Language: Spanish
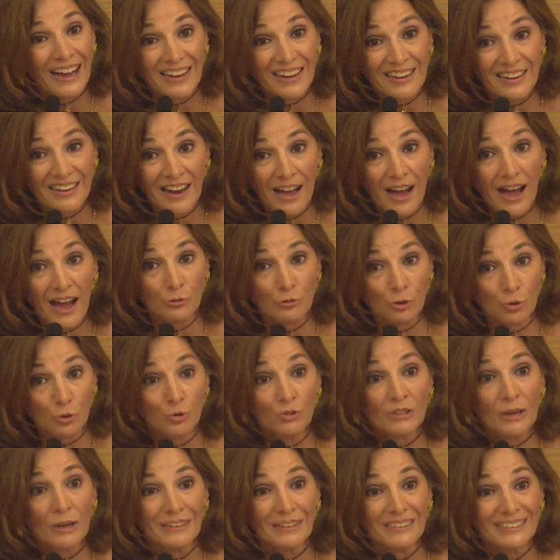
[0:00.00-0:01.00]
carrera
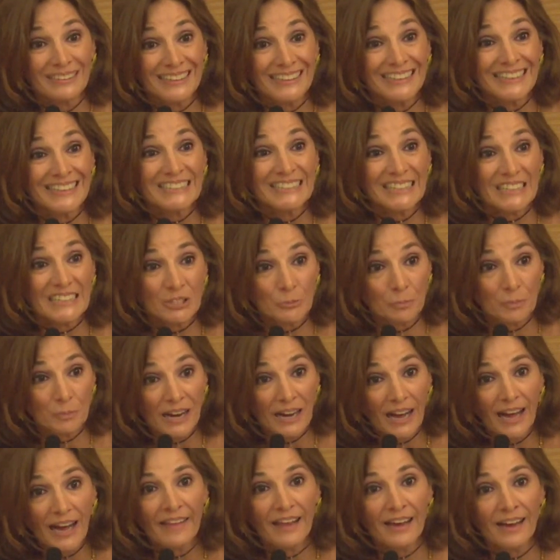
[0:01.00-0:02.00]
absolutamente
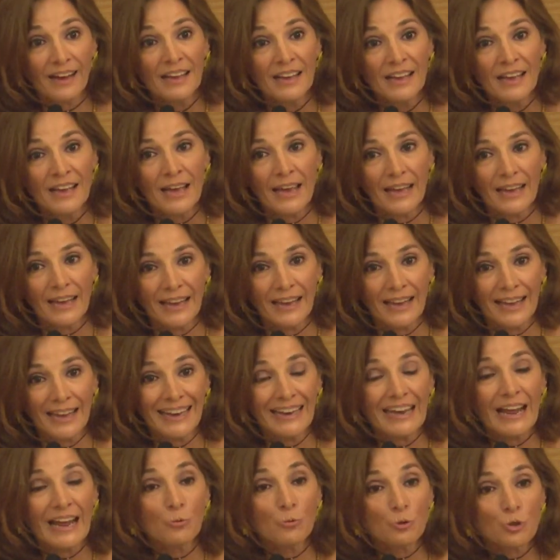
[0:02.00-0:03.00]
desesperada eh,
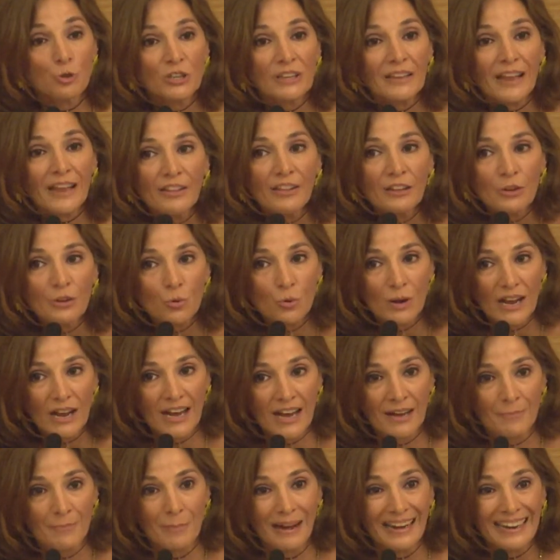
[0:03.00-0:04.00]
en la búsqueda de
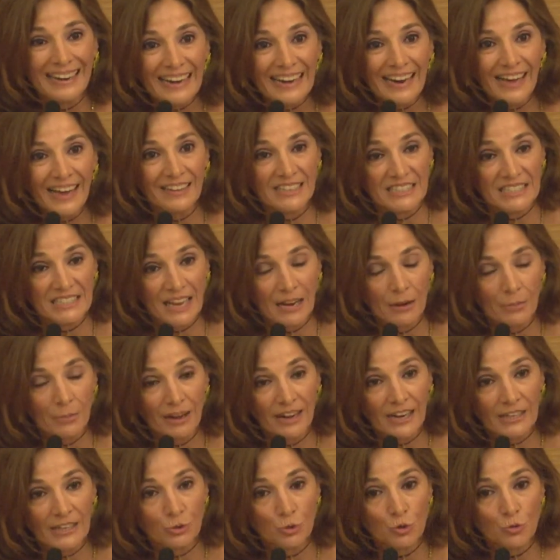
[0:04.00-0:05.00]
una manera de
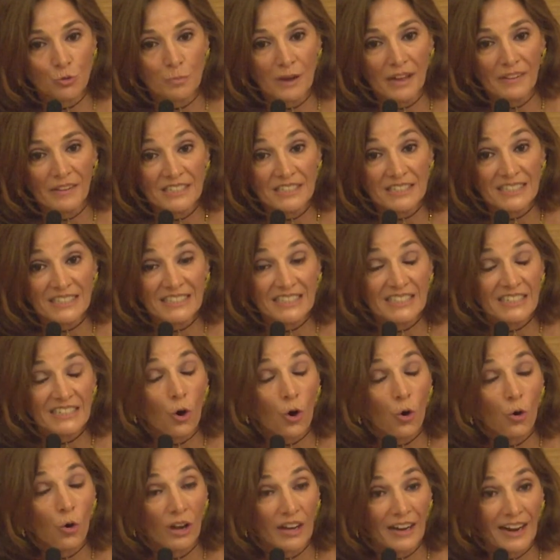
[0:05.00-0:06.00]
salvar a sus padres de
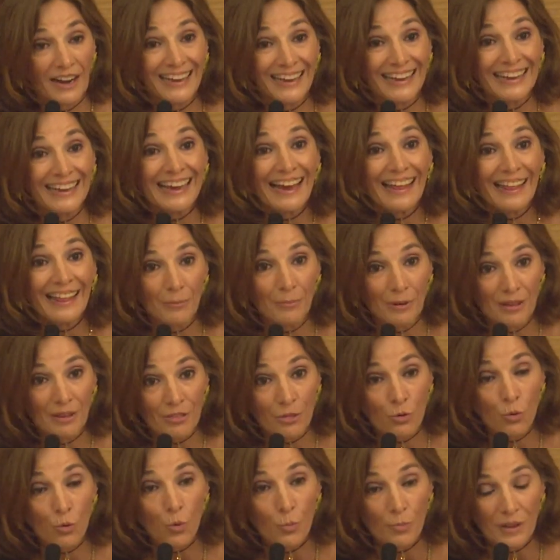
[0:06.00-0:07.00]
esa hoguera que cada vez
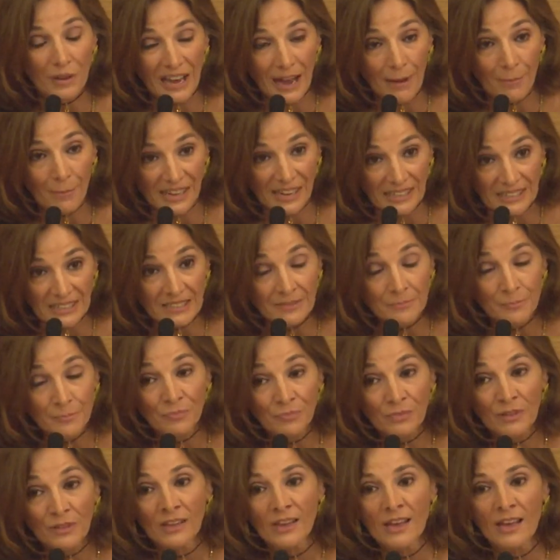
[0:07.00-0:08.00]
humea más.
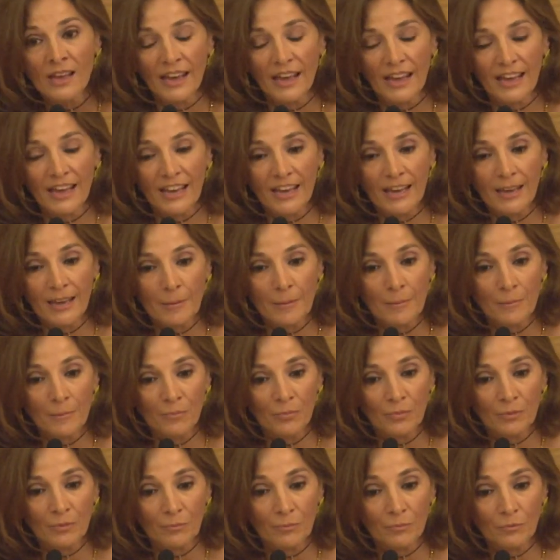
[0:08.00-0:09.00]

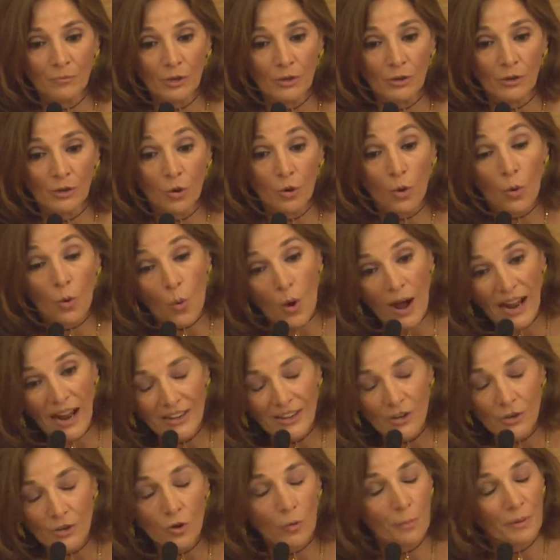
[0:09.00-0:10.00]
Em, lo
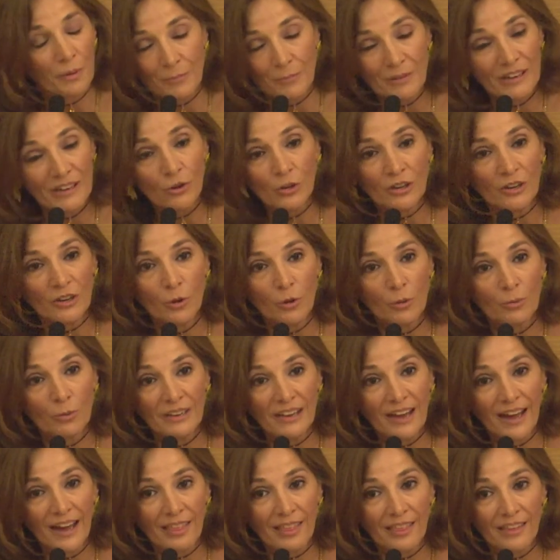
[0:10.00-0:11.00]
cual lo primero que le
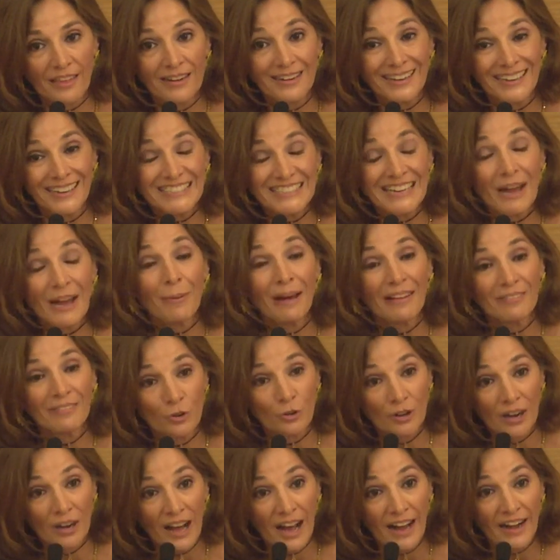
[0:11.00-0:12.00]
obliga a hacer es
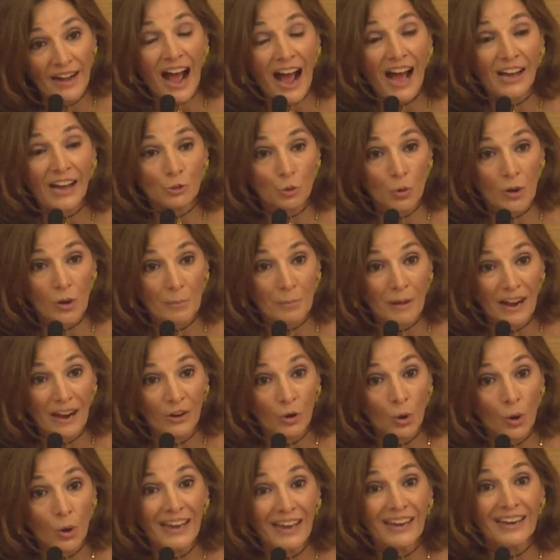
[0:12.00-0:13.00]
abandonar a su
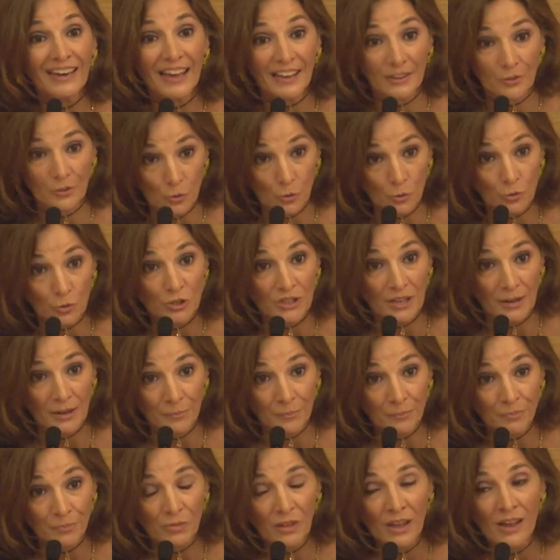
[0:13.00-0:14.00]
hermano en la inclusa.
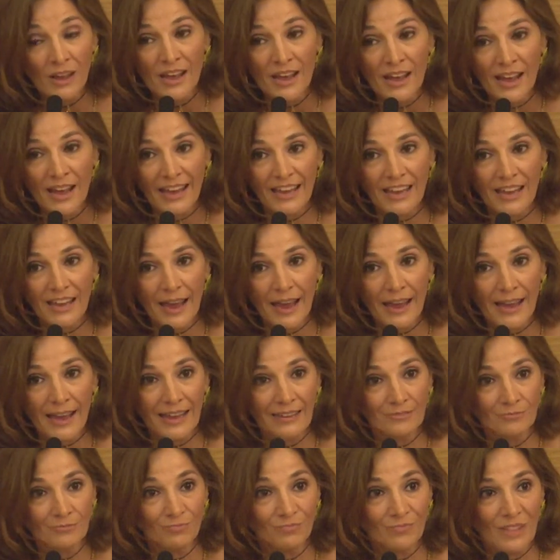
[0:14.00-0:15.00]
Eh,
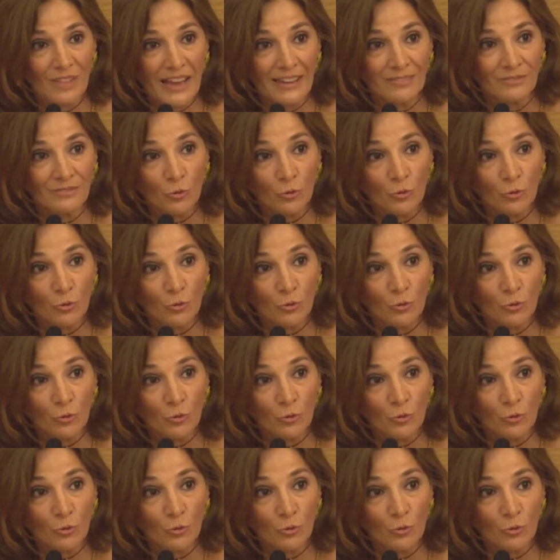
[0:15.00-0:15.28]
en,